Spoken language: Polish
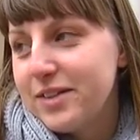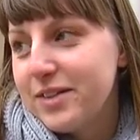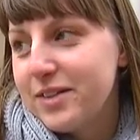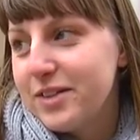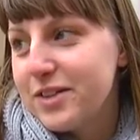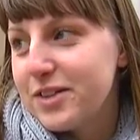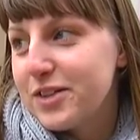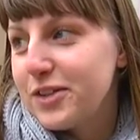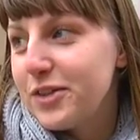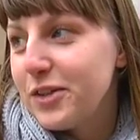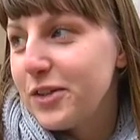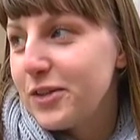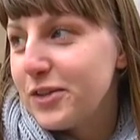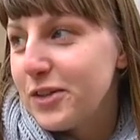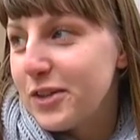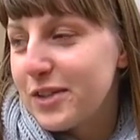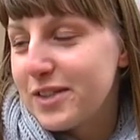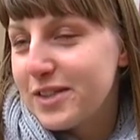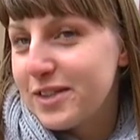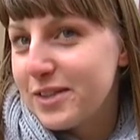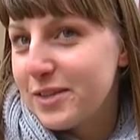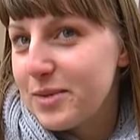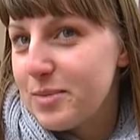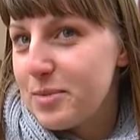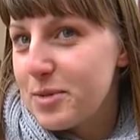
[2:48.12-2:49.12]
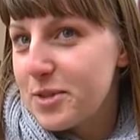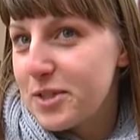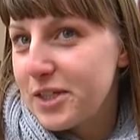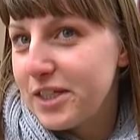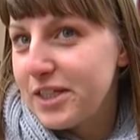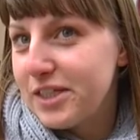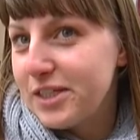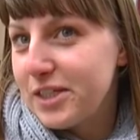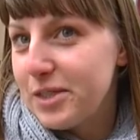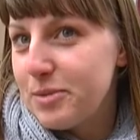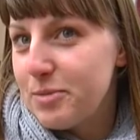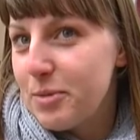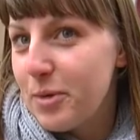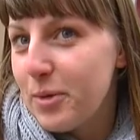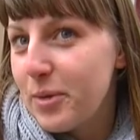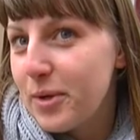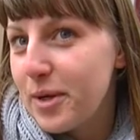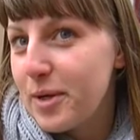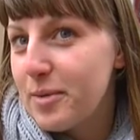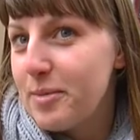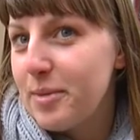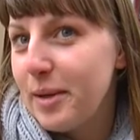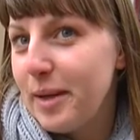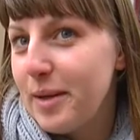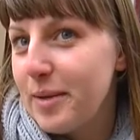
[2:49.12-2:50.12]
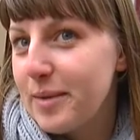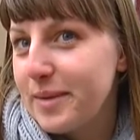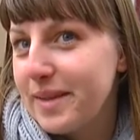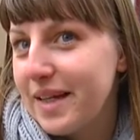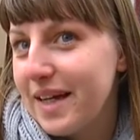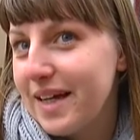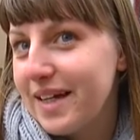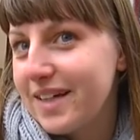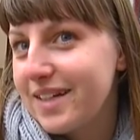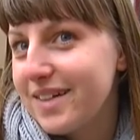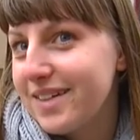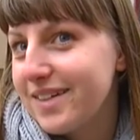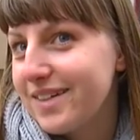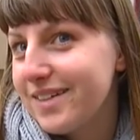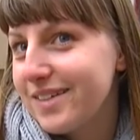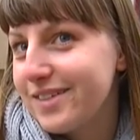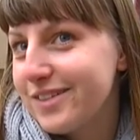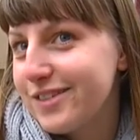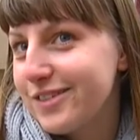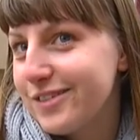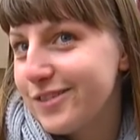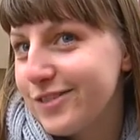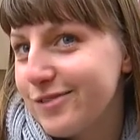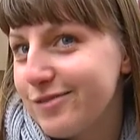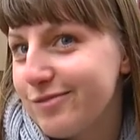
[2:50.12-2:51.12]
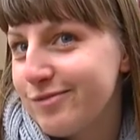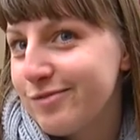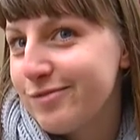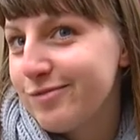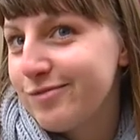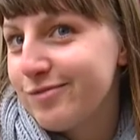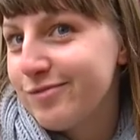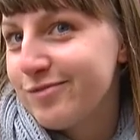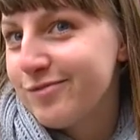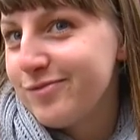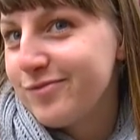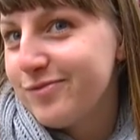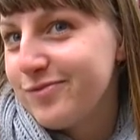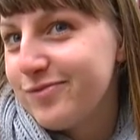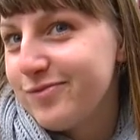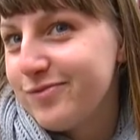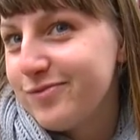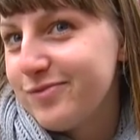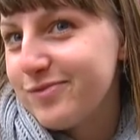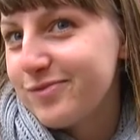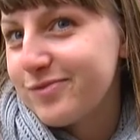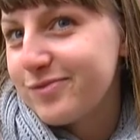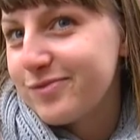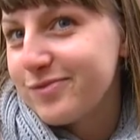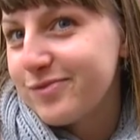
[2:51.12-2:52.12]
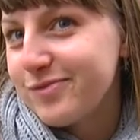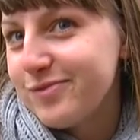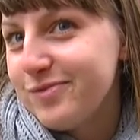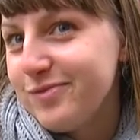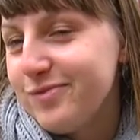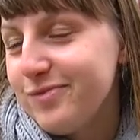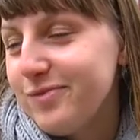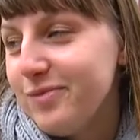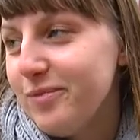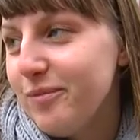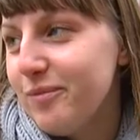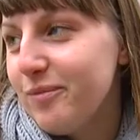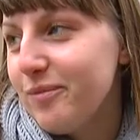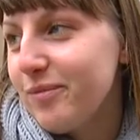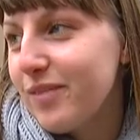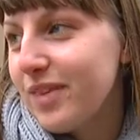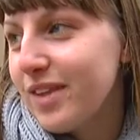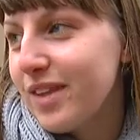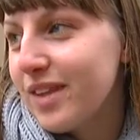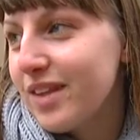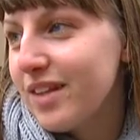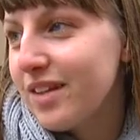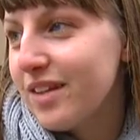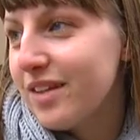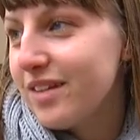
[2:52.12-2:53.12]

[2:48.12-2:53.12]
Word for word: Znaczy no kto chce, to może i zimą chyba, tak? No, Teraz w zasadzie to chyba zima bardziej niż wiosna jeszcze.